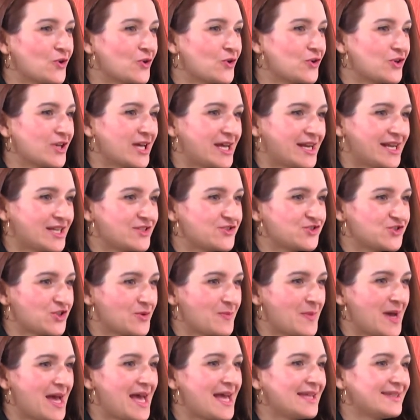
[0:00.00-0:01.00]
con gli
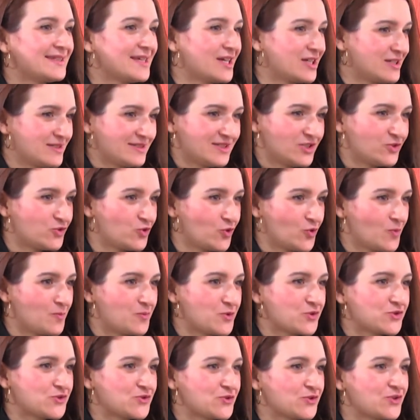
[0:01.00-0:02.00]
arrangiamenti che è stato
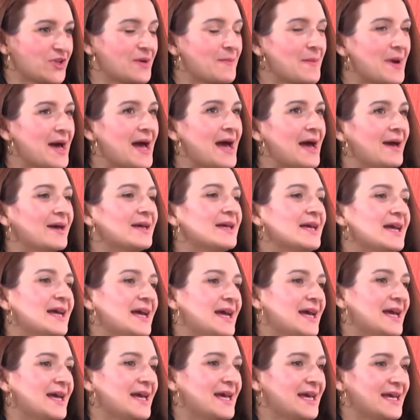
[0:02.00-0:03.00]
composto da me
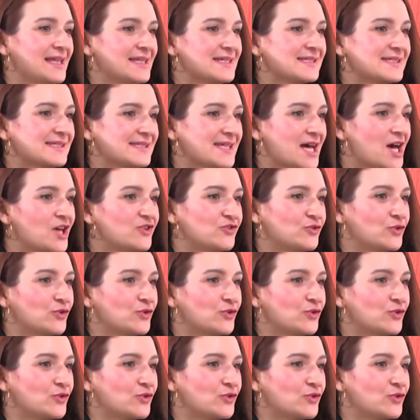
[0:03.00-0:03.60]
ed è stato